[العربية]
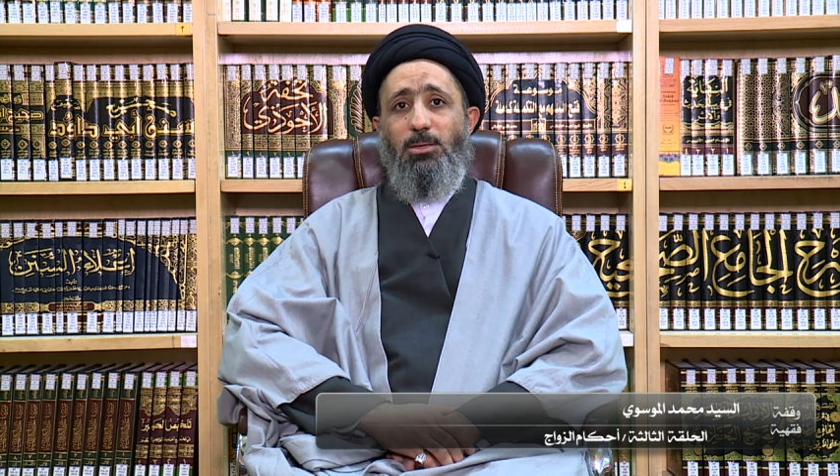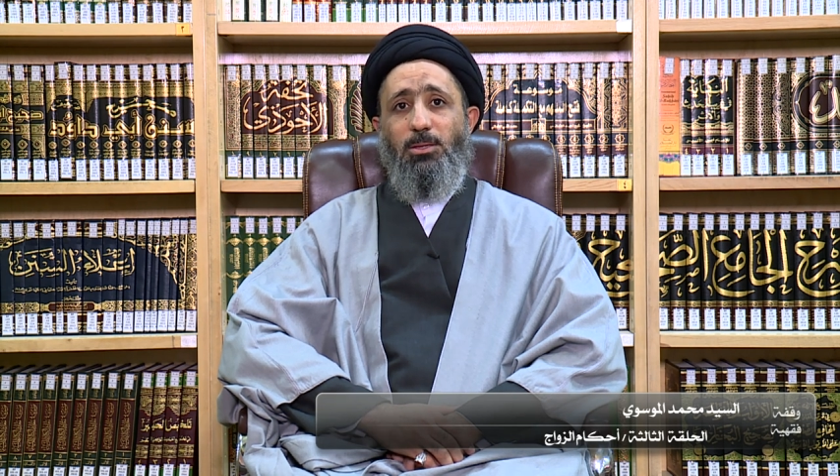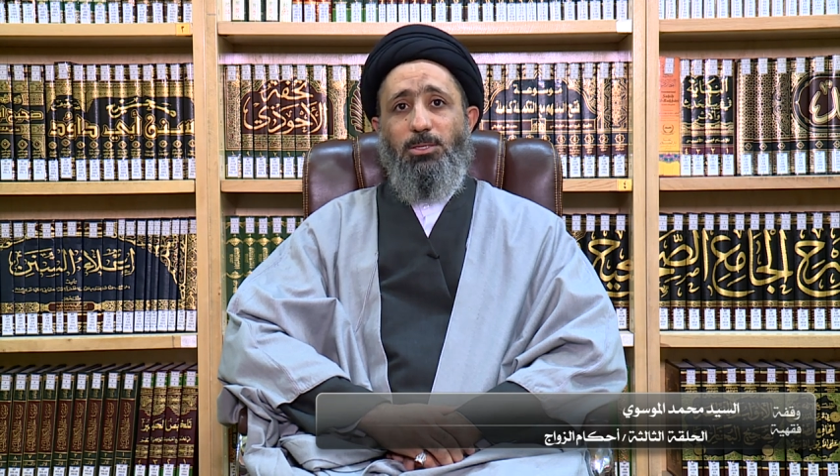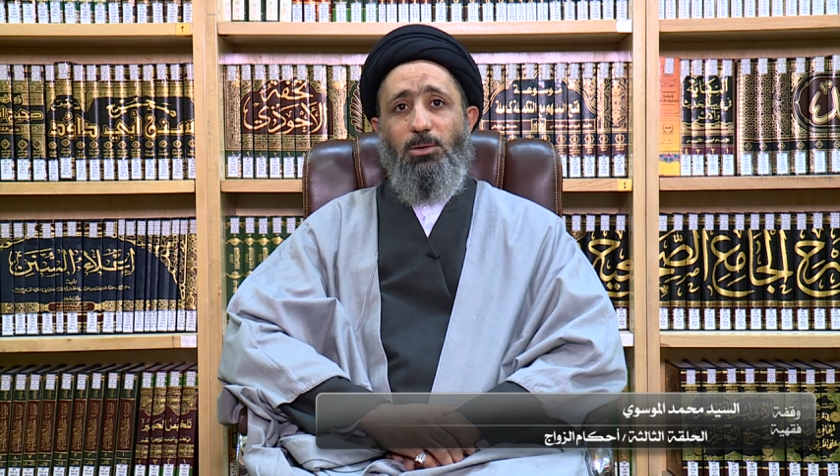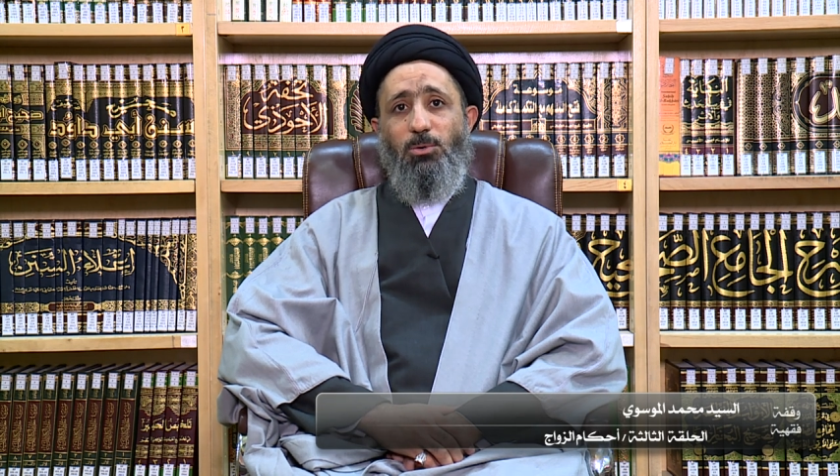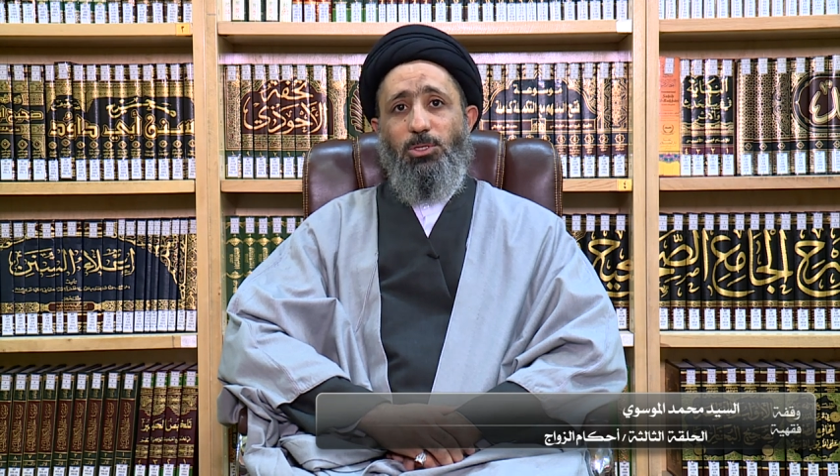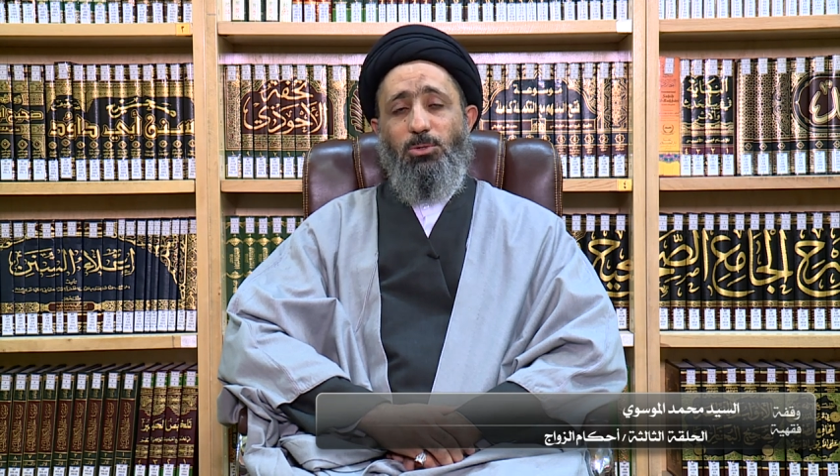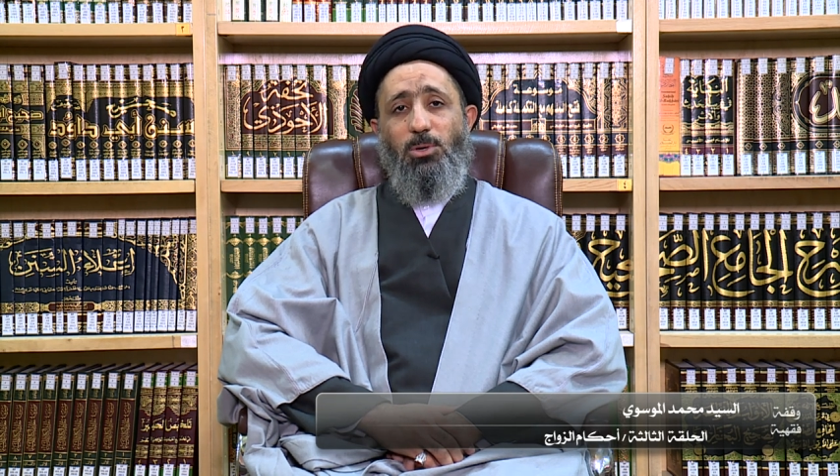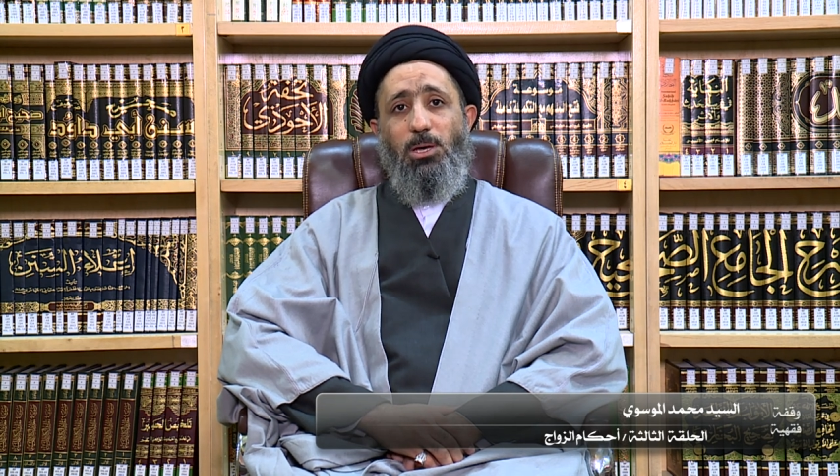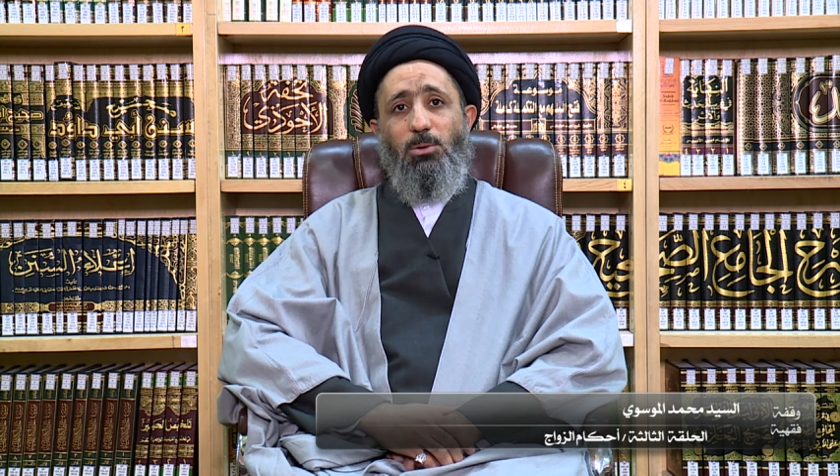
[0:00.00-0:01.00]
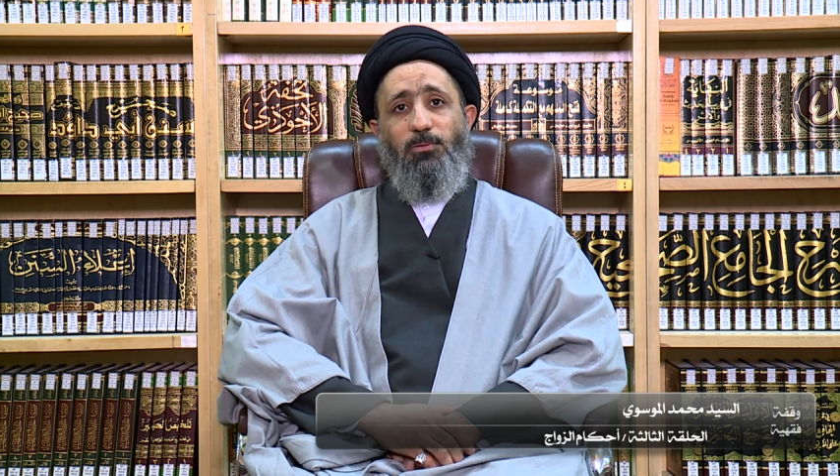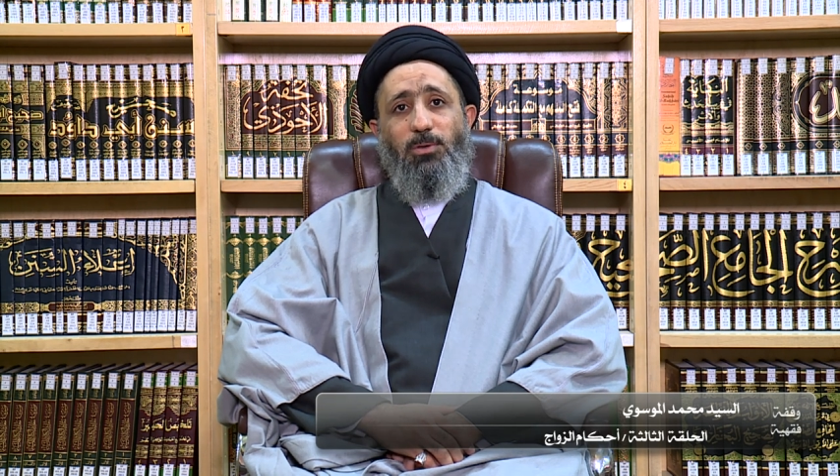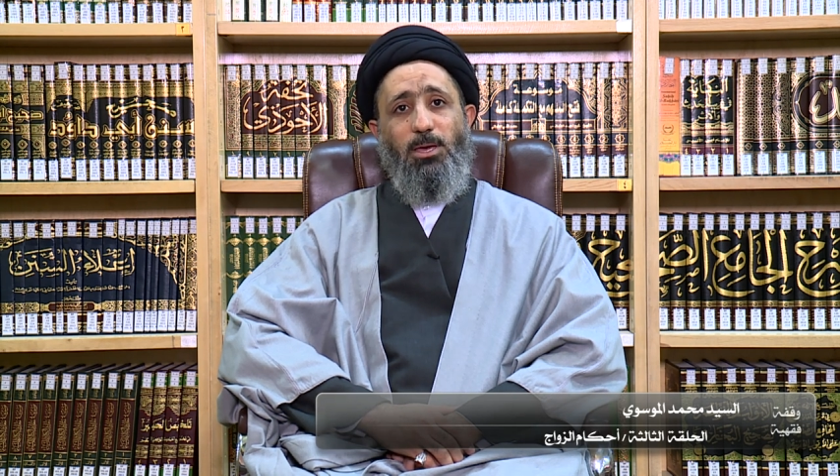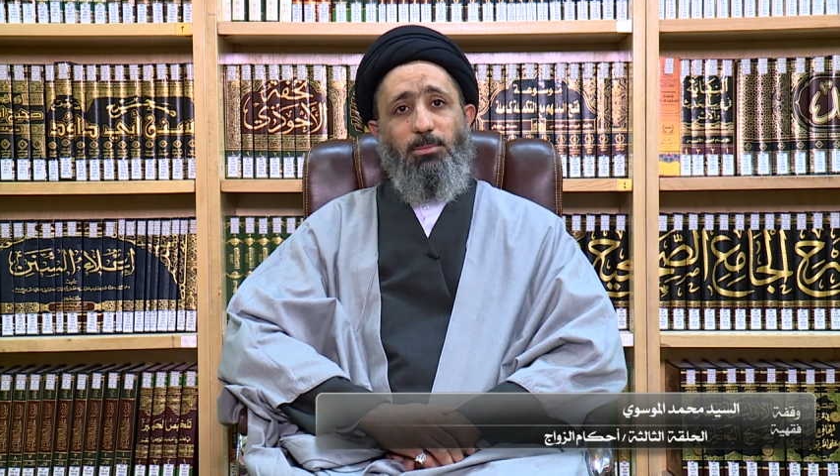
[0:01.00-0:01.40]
تزوجتها وفي